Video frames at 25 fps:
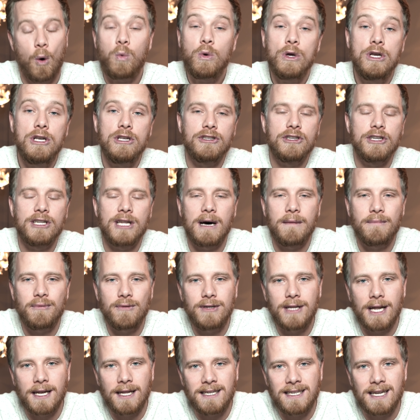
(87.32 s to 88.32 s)
Oui, c'était un peu
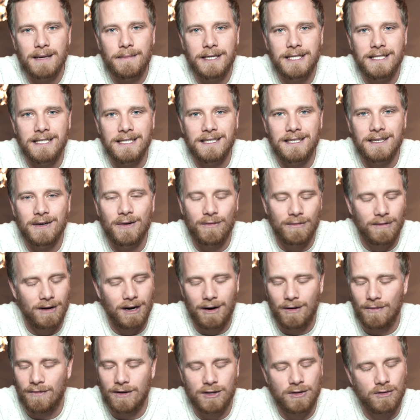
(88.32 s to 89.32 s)
une année sabbatique, on
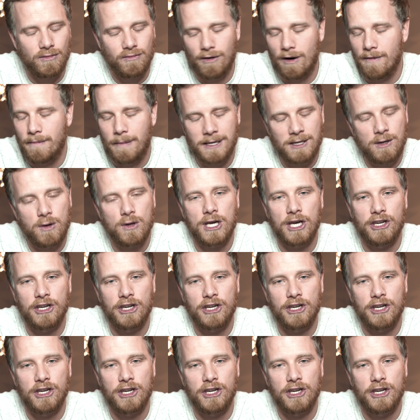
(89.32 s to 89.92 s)
va, on, va, pas se le